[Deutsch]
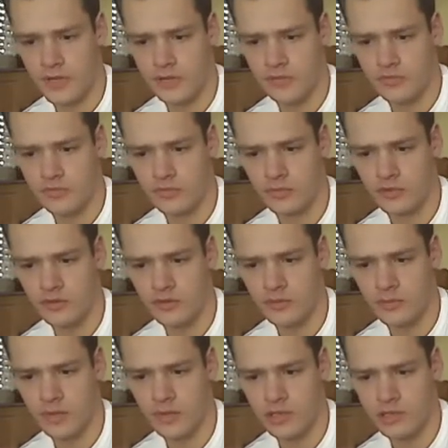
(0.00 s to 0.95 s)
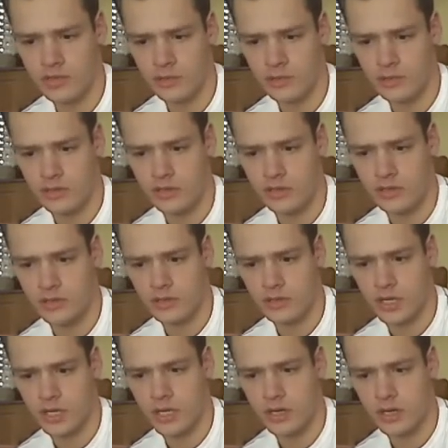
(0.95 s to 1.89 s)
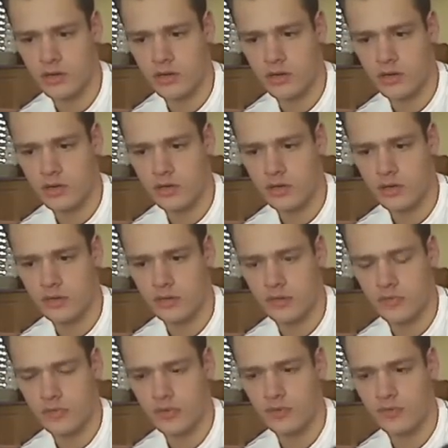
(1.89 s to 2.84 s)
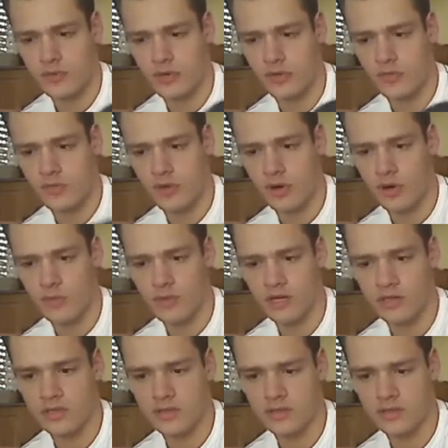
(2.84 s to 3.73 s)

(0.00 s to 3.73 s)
Ist schon ein bisschen mehr, ich denke, man kann auf jeden Fall noch voller machen.